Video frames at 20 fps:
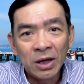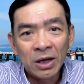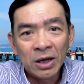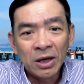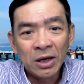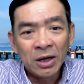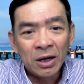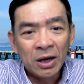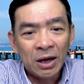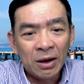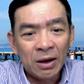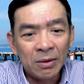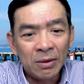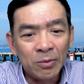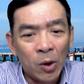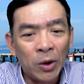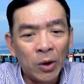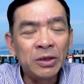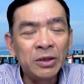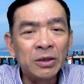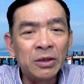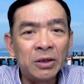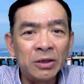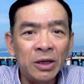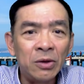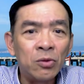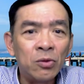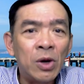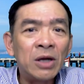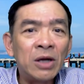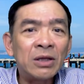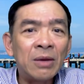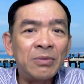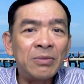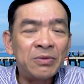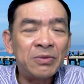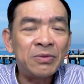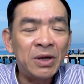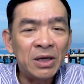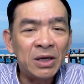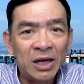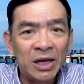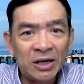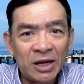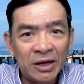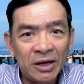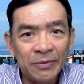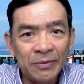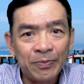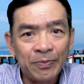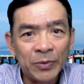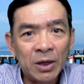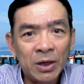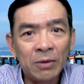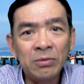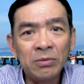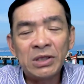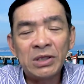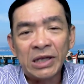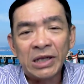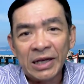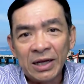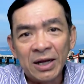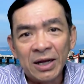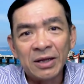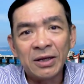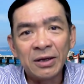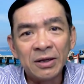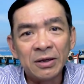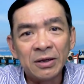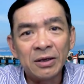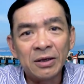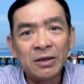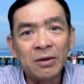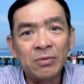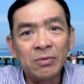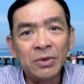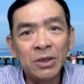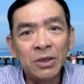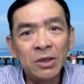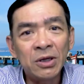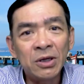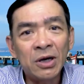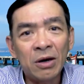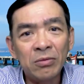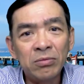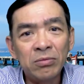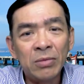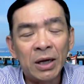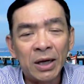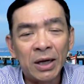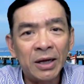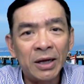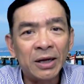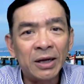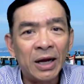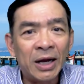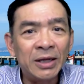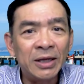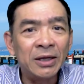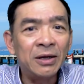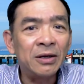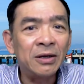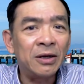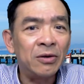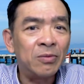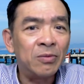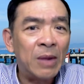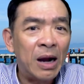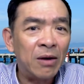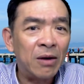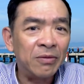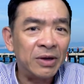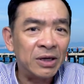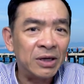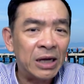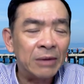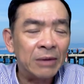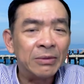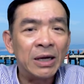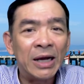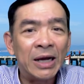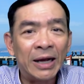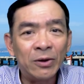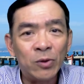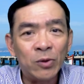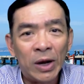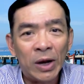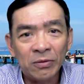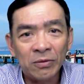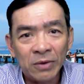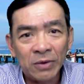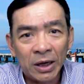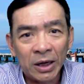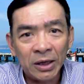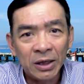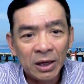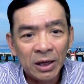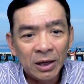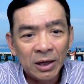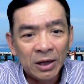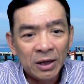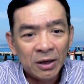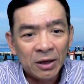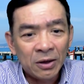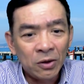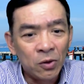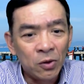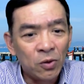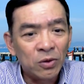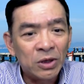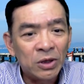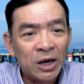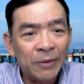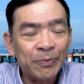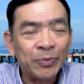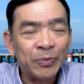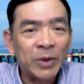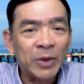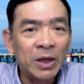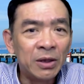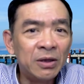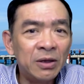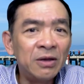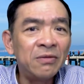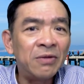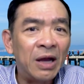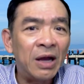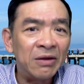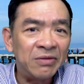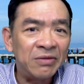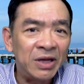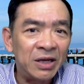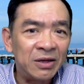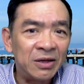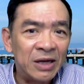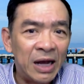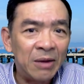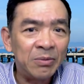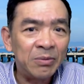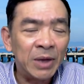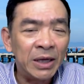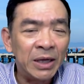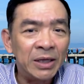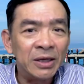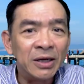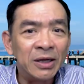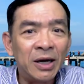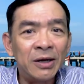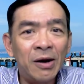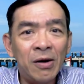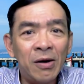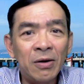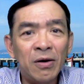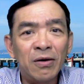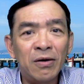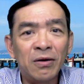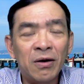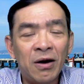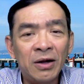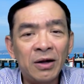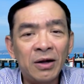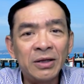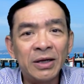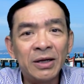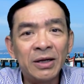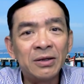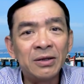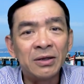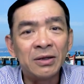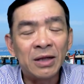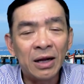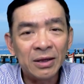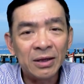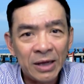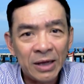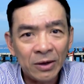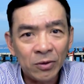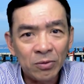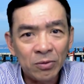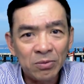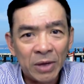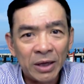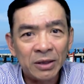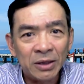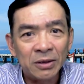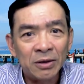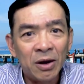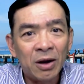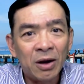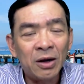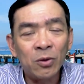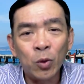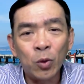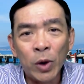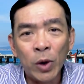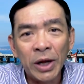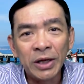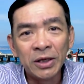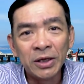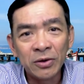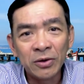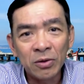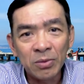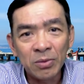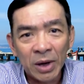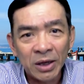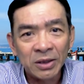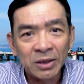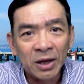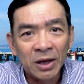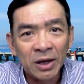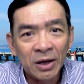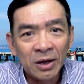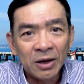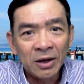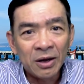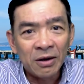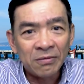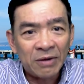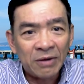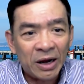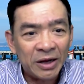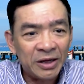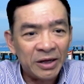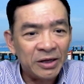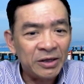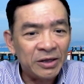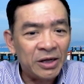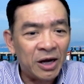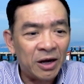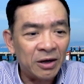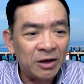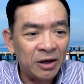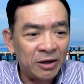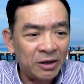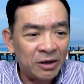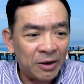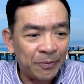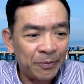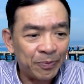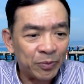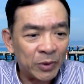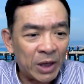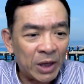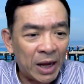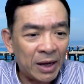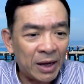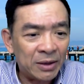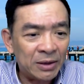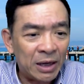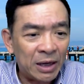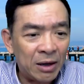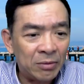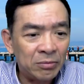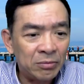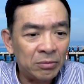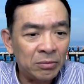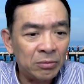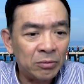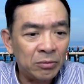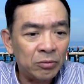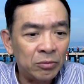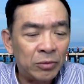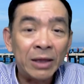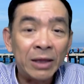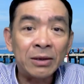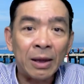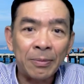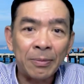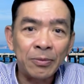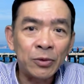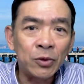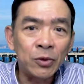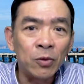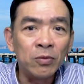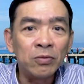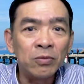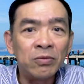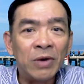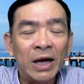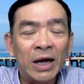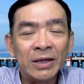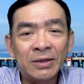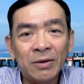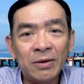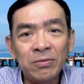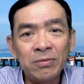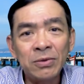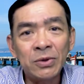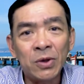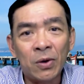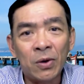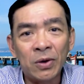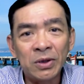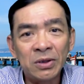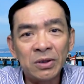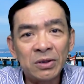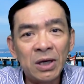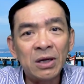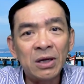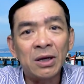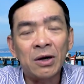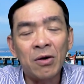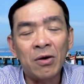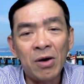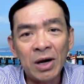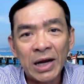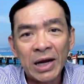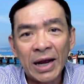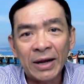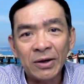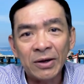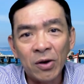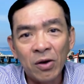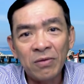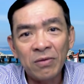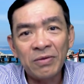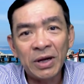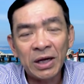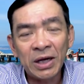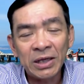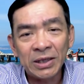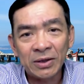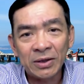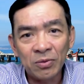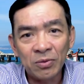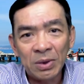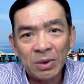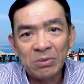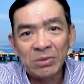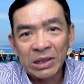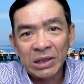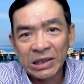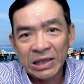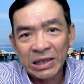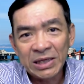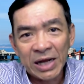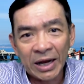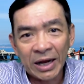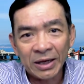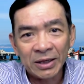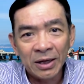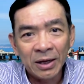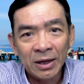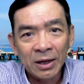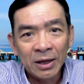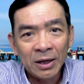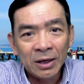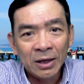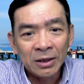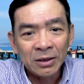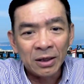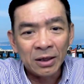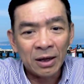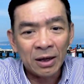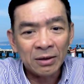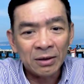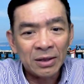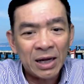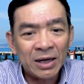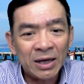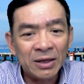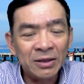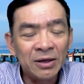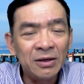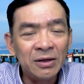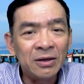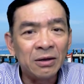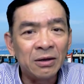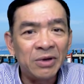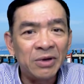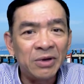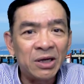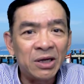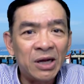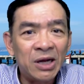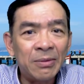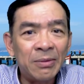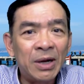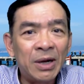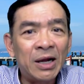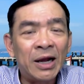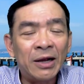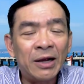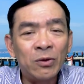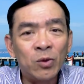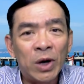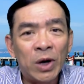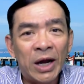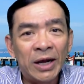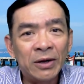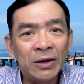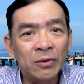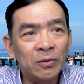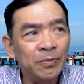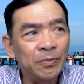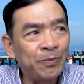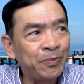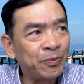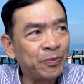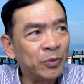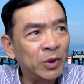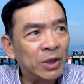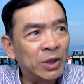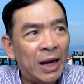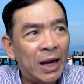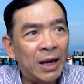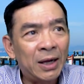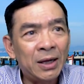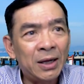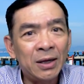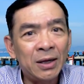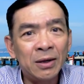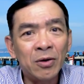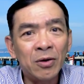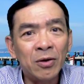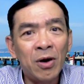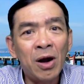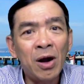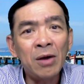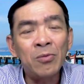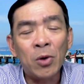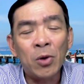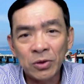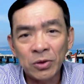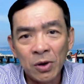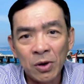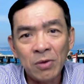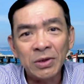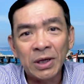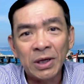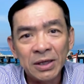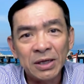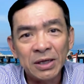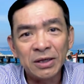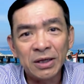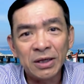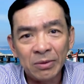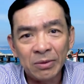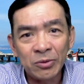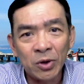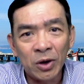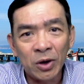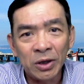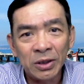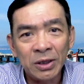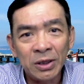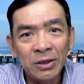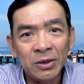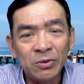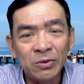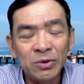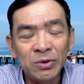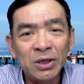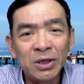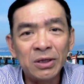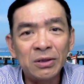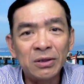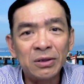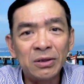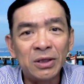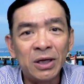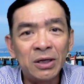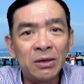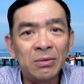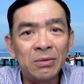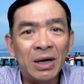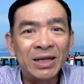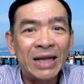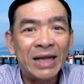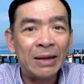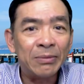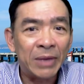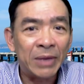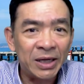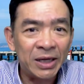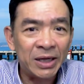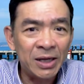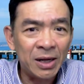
À, mọi người đều quan tâm đến vấn đề này, không chỉ là những người trong nước không mà ngay cả những cái kiều bào Việt Nam ở hải ngoại cũng vậy. Luôn à, hướng về Việt Nam bởi vì nơi đó còn có những người thân nhân của mình, đó là quê hương của mình. Và hiện giờ thì à, đang à, phải tập trung và chống chọi rất là khó khăn đối với cái dịch Covid-19 này thì thật ra thì những người Việt Nam ở hải ngoại cũng đã có một số những cái kinh nghiệm rồi thí dụ như những người mà ở tại Mỹ đó